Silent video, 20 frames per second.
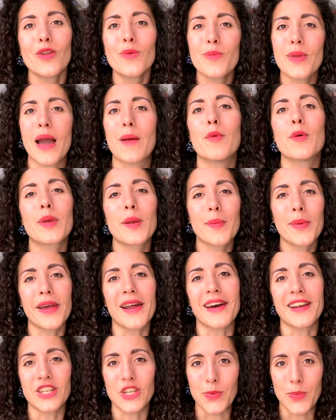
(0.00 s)
Dobbiamo
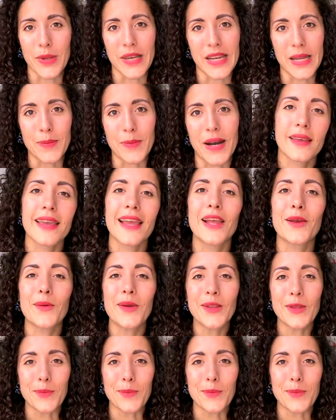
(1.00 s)
prepararci prima. Il quinto